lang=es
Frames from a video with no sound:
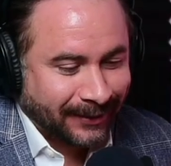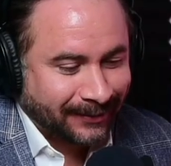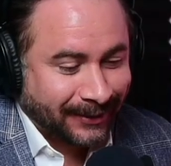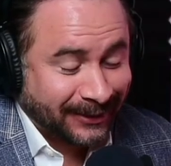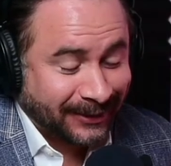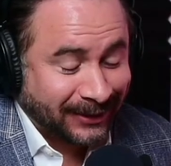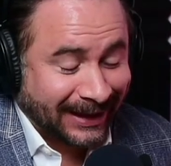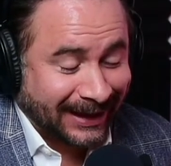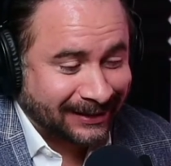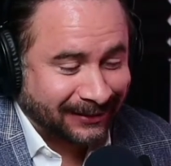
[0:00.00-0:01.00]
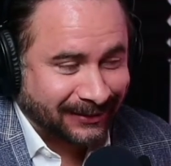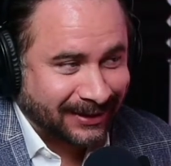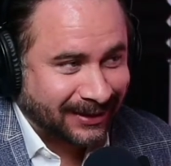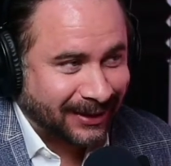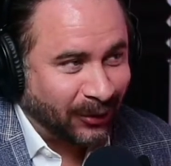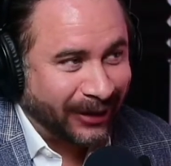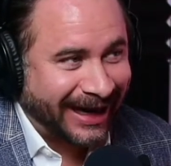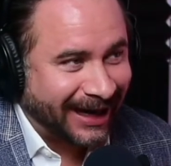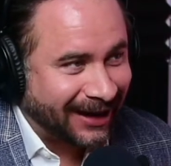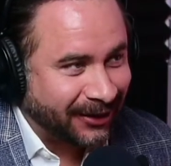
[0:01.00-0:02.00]
Me parece una lástima que un
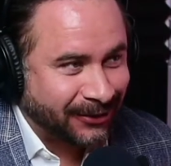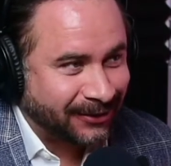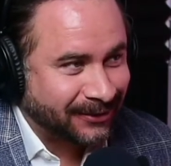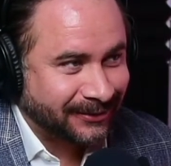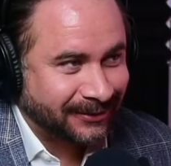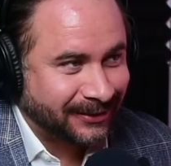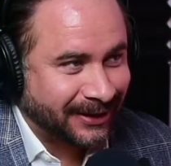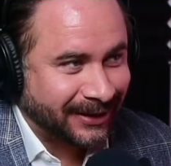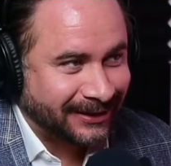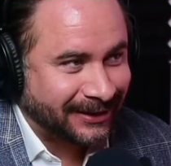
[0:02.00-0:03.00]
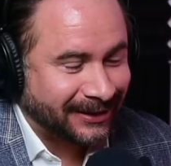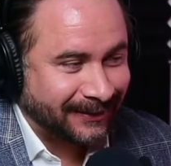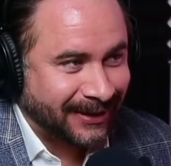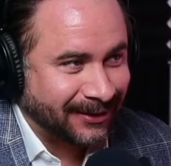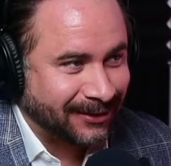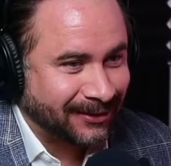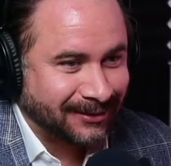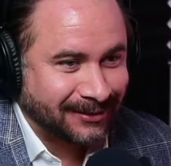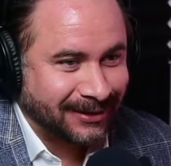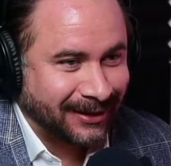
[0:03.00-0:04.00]
genio de ese
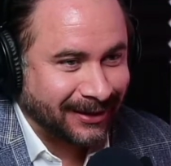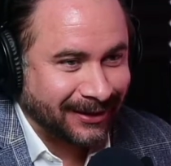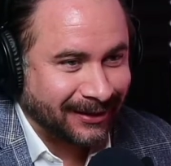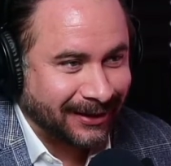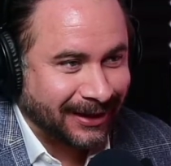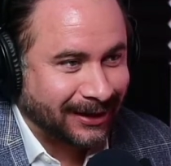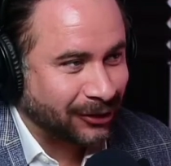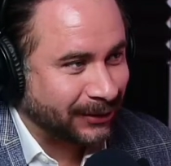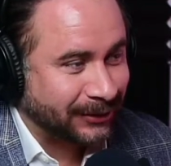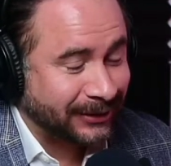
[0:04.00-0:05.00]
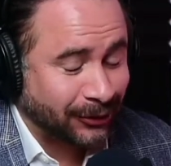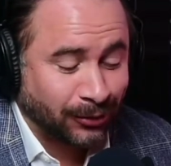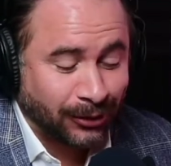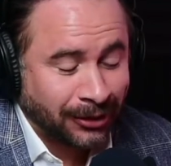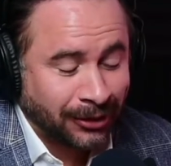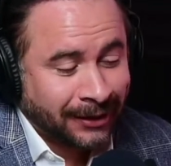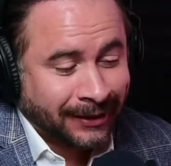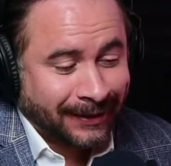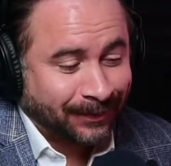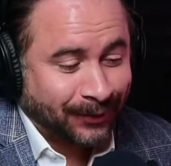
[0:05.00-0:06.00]
tamaño eh, haya tomado ese rumbo.
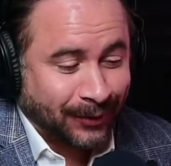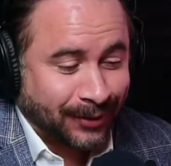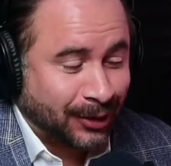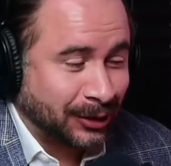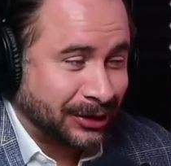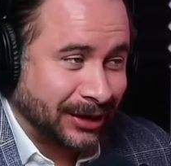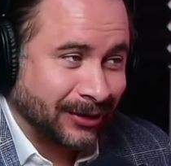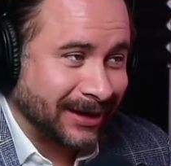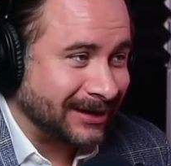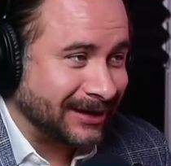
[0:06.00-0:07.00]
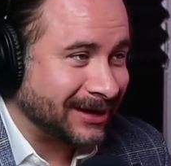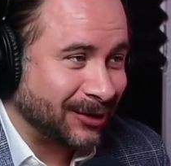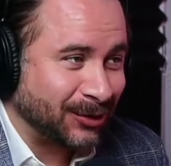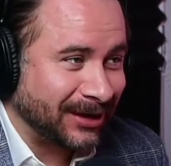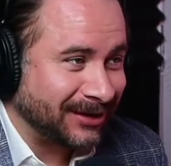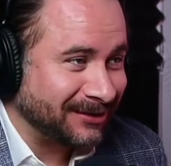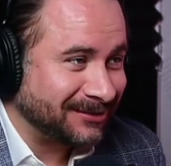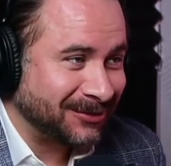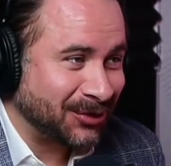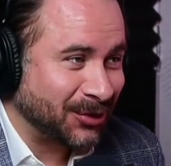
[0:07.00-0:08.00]
Yo sí creo que necesita ayuda.
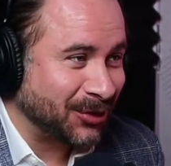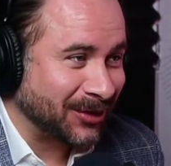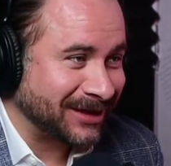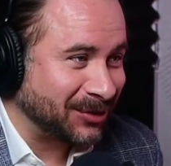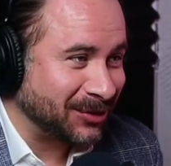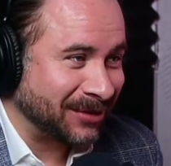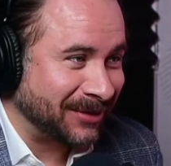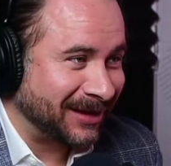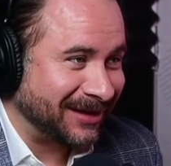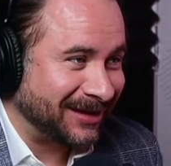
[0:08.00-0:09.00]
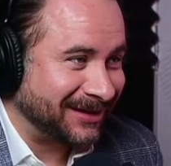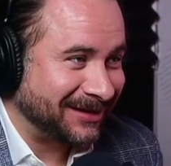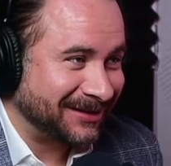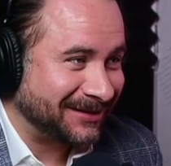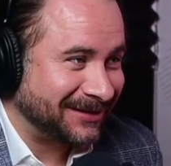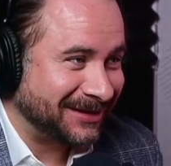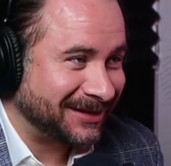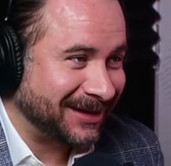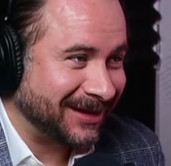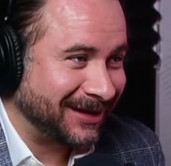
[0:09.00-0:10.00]
No creo que sea un tema
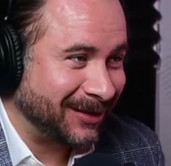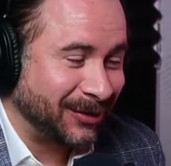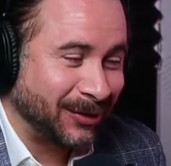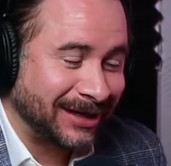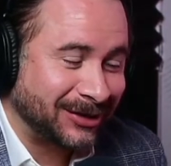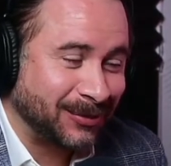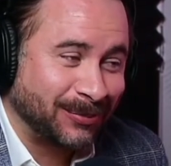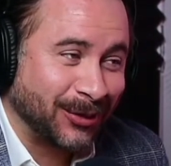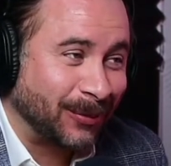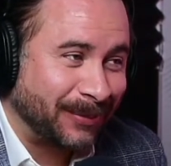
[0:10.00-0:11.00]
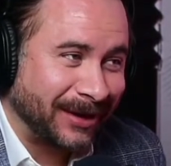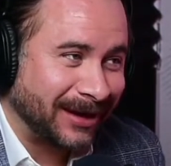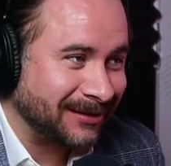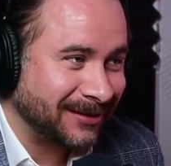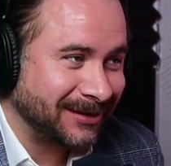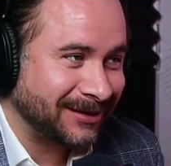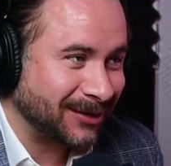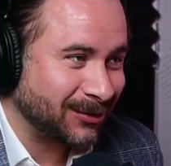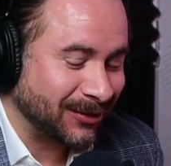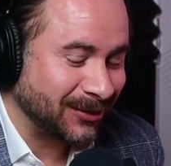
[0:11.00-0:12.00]
este, de una elección propia de estar
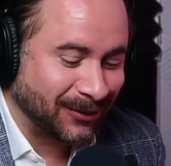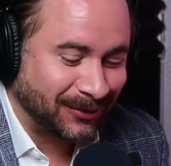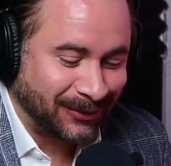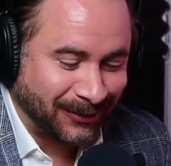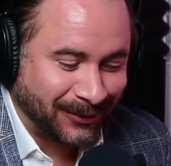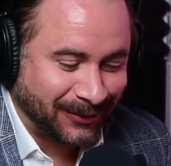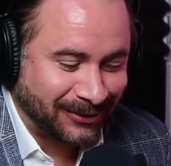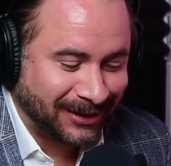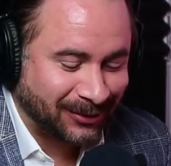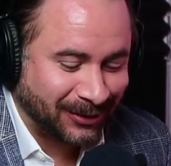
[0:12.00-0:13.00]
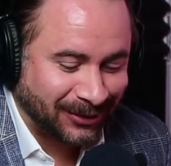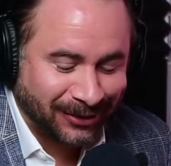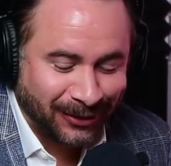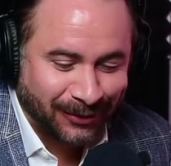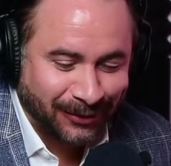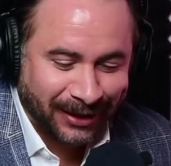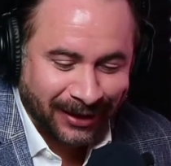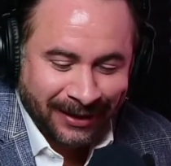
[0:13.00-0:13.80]
actuando como, como está actuando. Te lo digo porque